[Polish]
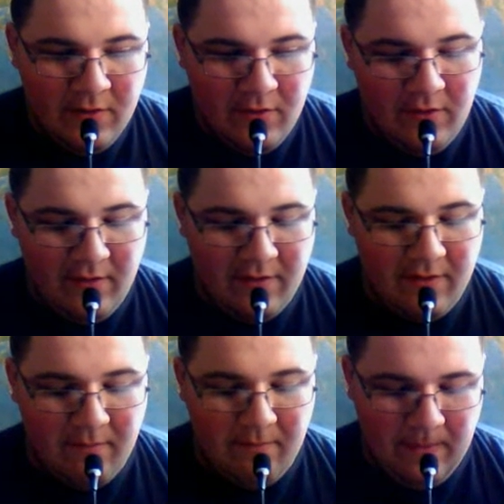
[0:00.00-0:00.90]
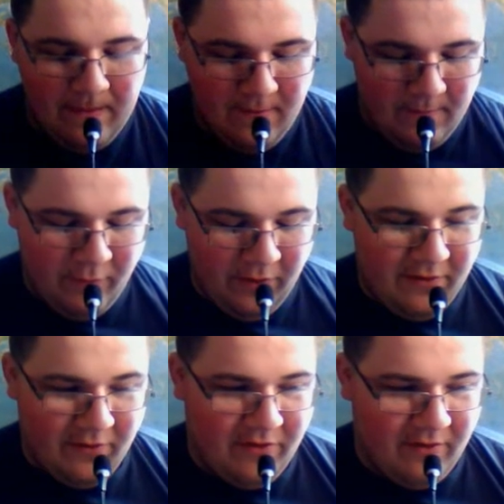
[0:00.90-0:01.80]
No niestety, dopóki
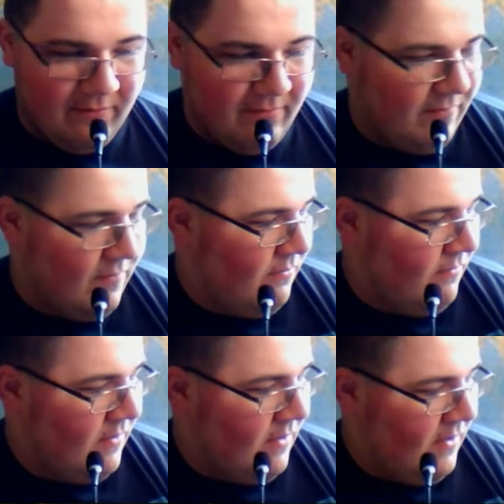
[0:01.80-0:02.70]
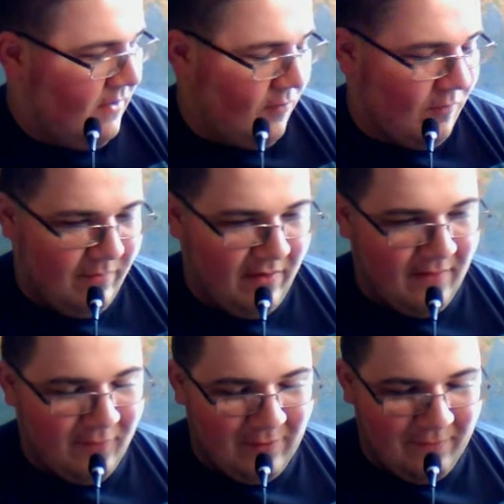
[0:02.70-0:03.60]
coś ten
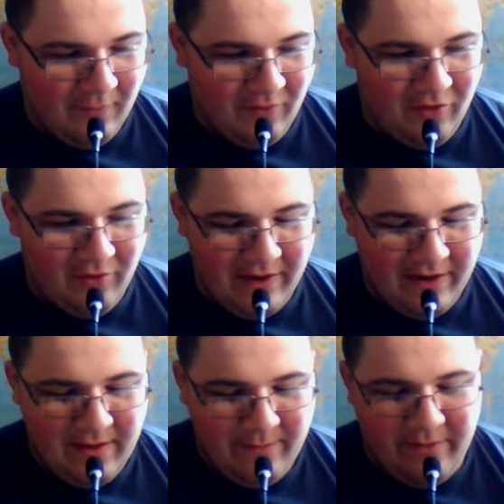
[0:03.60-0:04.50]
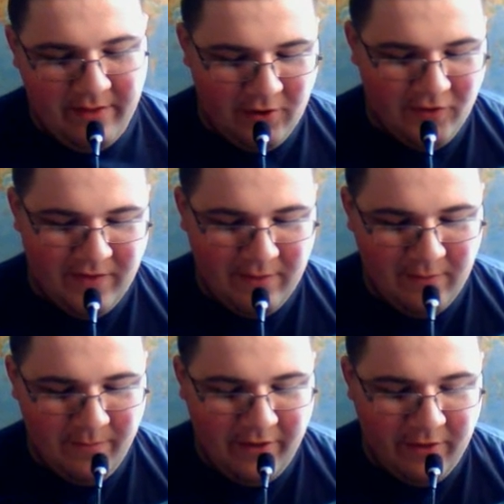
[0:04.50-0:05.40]
zestaw słuchawkowy się nie ogarnie, będę korzystał
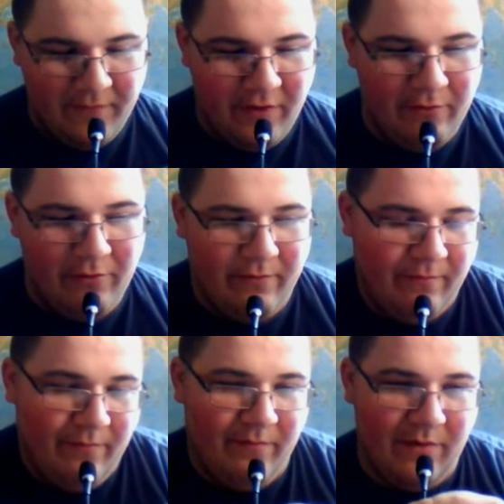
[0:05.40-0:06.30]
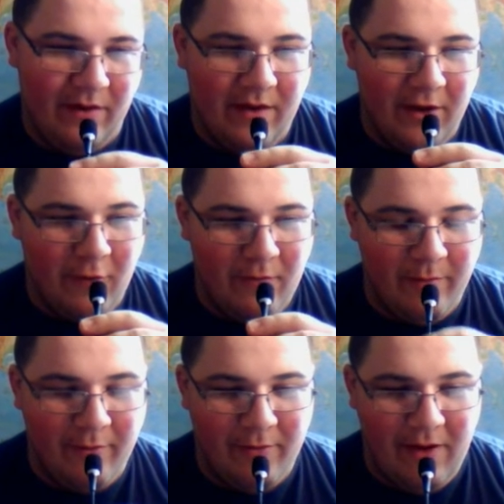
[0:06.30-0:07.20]
z mikrofonu, no. Innego
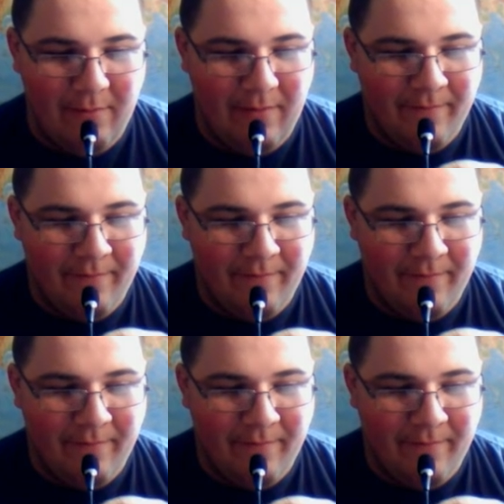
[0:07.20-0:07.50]
wyboru nie ma.